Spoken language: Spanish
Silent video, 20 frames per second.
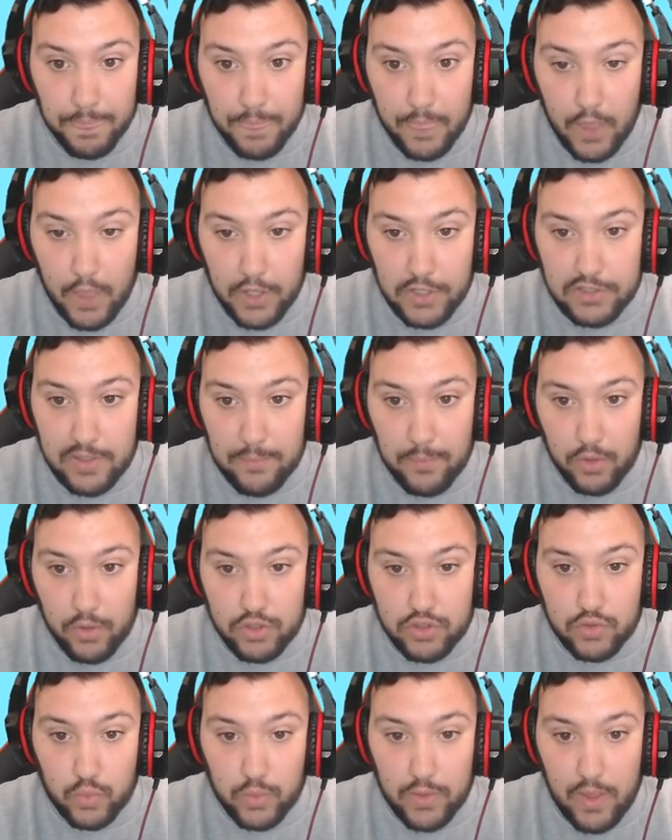Ahí estamos.
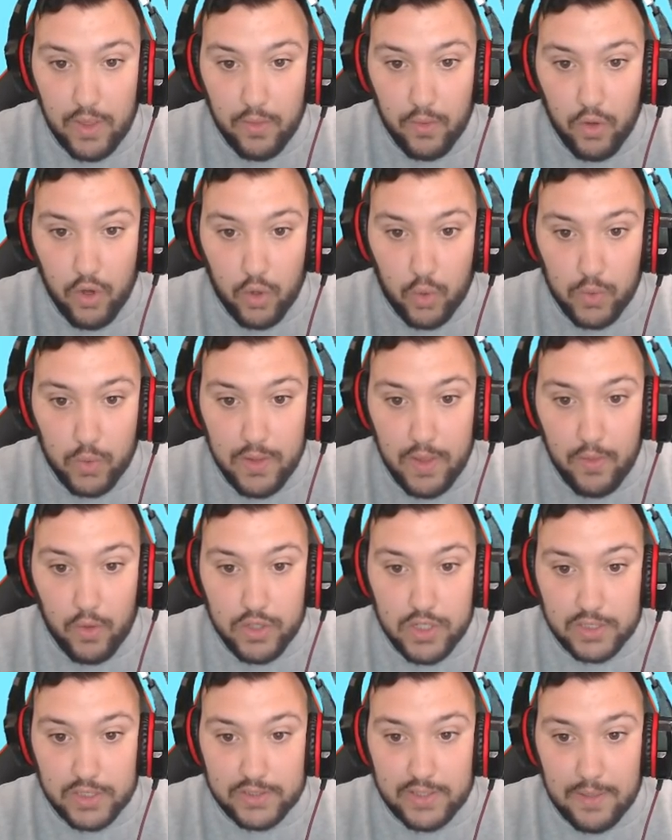Cuidado, cuidado,
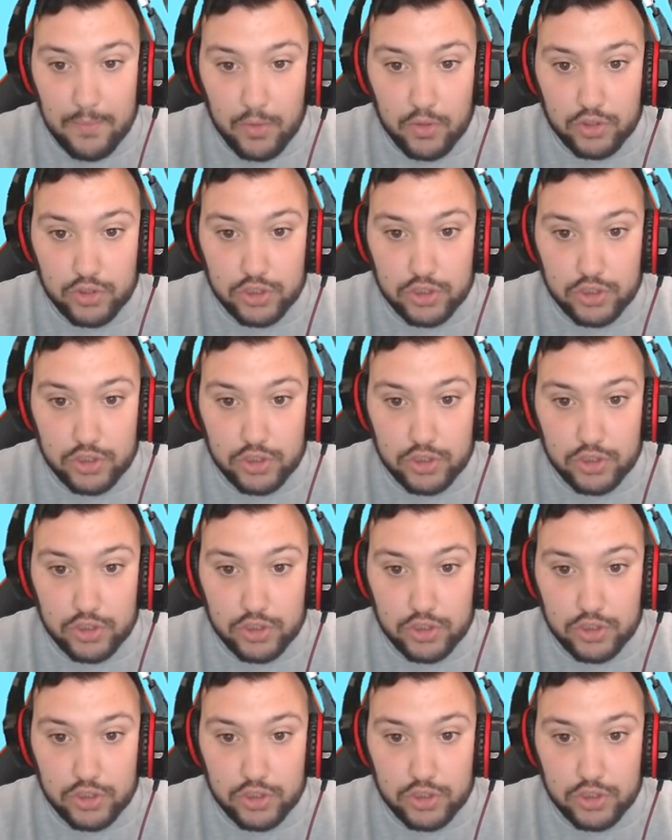saltamos